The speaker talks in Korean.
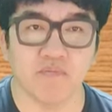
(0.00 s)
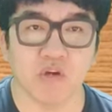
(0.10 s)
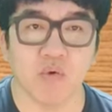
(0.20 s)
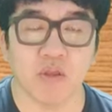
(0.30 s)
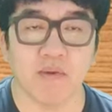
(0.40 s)

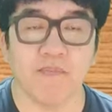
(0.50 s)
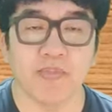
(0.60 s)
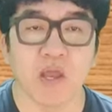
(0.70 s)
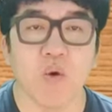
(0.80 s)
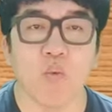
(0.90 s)
거예요. 왜냐면
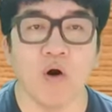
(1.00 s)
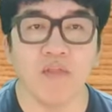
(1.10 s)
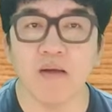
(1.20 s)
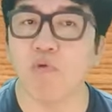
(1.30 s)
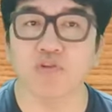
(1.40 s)

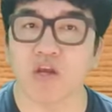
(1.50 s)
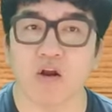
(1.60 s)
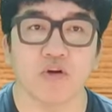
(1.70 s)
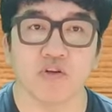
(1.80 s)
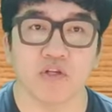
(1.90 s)
워낙 목소리가
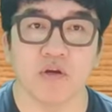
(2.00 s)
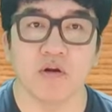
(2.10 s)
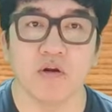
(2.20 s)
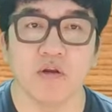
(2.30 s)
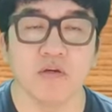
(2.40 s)
커졌어요.
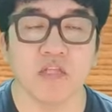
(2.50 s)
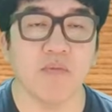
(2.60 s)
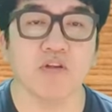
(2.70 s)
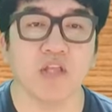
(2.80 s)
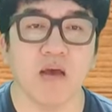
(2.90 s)

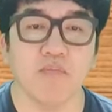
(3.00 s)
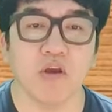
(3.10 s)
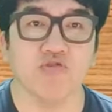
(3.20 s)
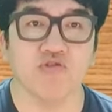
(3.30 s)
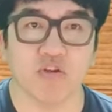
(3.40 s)
4명당
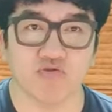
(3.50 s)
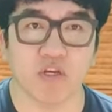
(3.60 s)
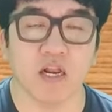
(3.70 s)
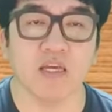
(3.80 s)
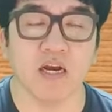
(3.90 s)
1명이 주식
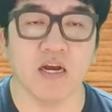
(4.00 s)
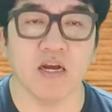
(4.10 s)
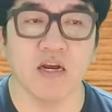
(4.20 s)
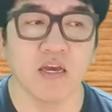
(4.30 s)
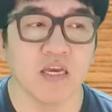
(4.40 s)
투자를
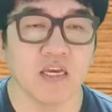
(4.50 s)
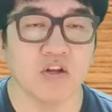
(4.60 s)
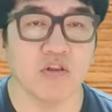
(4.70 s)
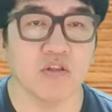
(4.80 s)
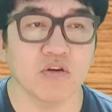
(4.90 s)
하니까
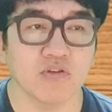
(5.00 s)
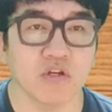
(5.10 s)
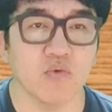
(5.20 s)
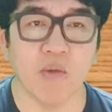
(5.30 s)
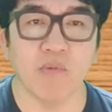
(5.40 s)
이런
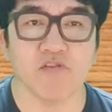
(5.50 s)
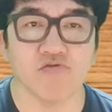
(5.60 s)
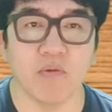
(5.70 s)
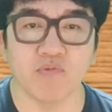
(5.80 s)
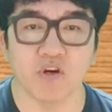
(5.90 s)
것들을 외면할
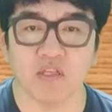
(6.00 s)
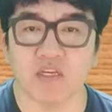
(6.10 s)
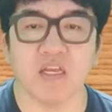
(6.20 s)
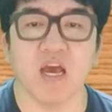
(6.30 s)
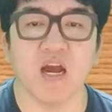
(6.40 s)
수가 없는 거예요.
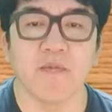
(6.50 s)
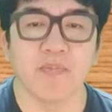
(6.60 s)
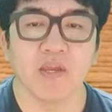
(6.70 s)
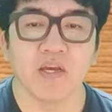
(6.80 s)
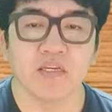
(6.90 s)
특히나
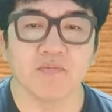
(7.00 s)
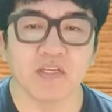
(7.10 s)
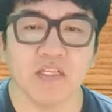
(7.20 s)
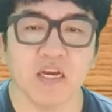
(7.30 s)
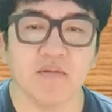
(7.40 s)
지금 이제
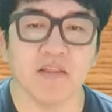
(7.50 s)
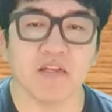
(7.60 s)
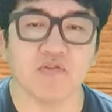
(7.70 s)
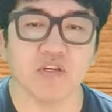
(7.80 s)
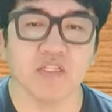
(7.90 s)
신당을
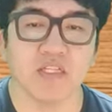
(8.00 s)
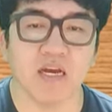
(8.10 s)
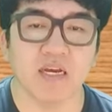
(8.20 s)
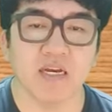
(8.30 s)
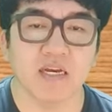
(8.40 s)
만들고 있죠.
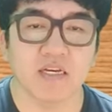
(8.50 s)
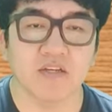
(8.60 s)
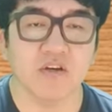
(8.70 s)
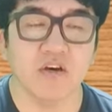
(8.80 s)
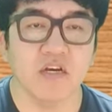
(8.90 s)
신당.
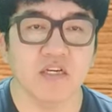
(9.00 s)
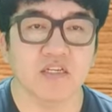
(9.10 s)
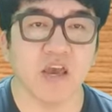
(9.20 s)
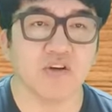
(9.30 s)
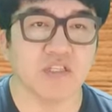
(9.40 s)
그죠?
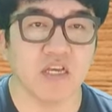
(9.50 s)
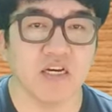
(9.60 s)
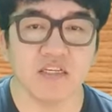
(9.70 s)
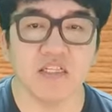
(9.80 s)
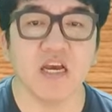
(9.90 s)

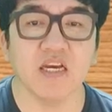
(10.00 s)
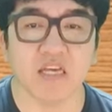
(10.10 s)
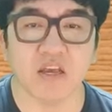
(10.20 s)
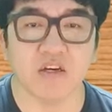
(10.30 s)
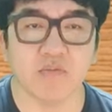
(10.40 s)
개혁신당은
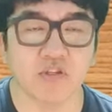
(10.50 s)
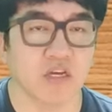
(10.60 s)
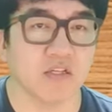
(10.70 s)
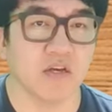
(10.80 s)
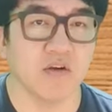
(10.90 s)
신당이잖아요. 그럼 어떻게
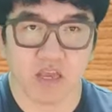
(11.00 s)
했어요?